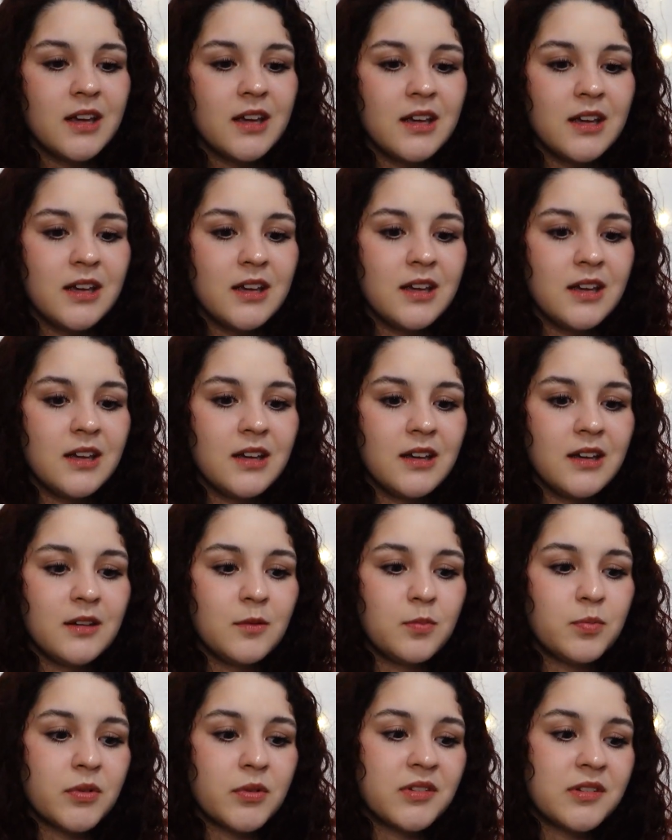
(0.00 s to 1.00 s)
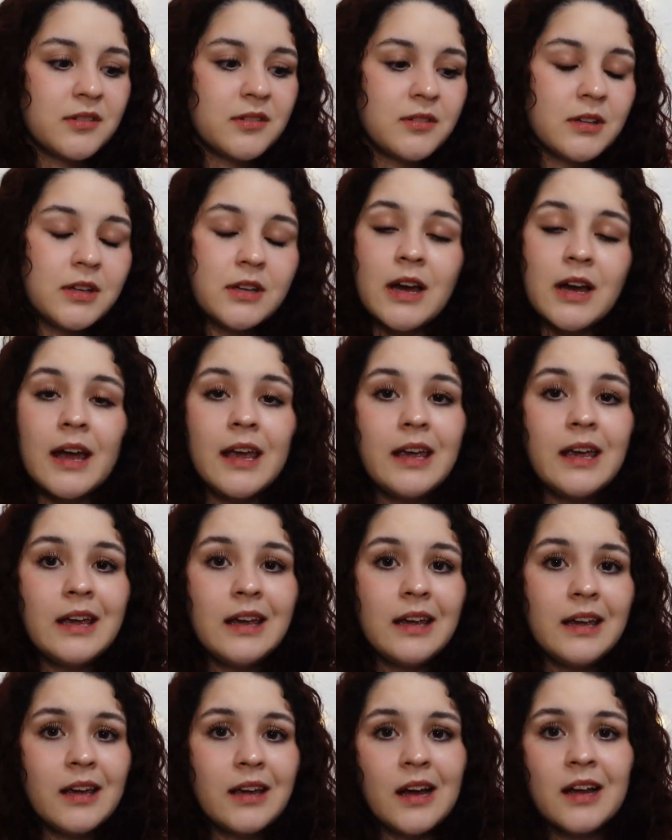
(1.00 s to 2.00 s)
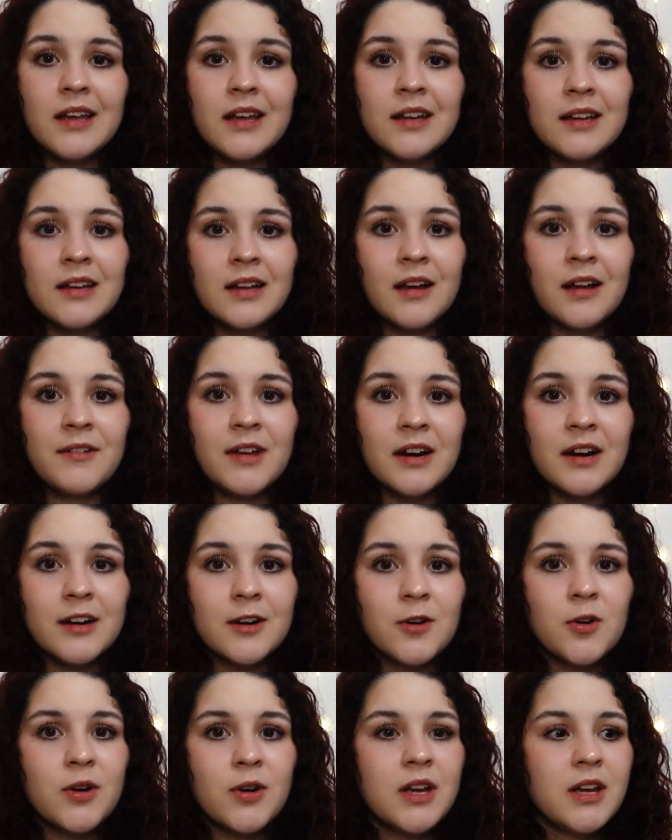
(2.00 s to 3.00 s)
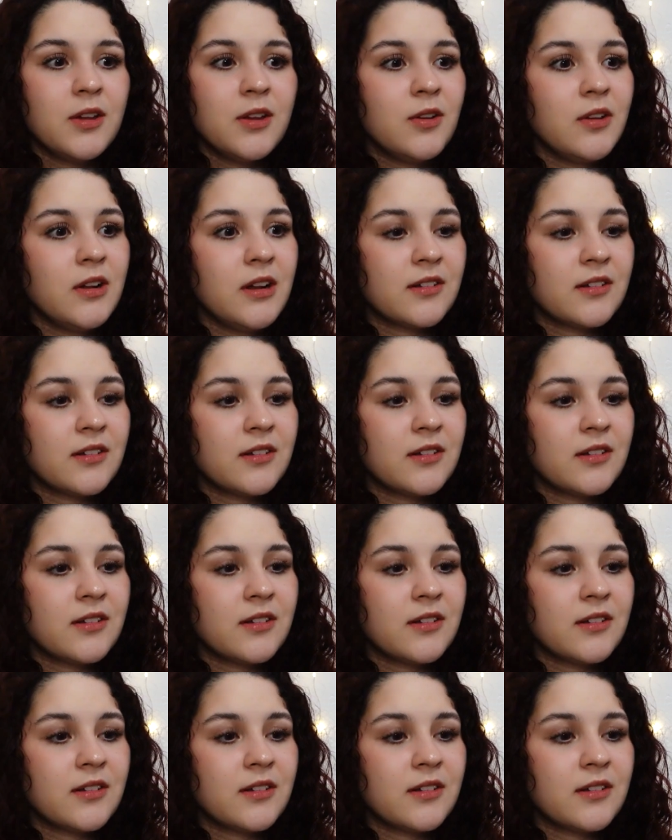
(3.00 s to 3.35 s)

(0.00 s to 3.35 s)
Y pues que ahí alguien la había recogido,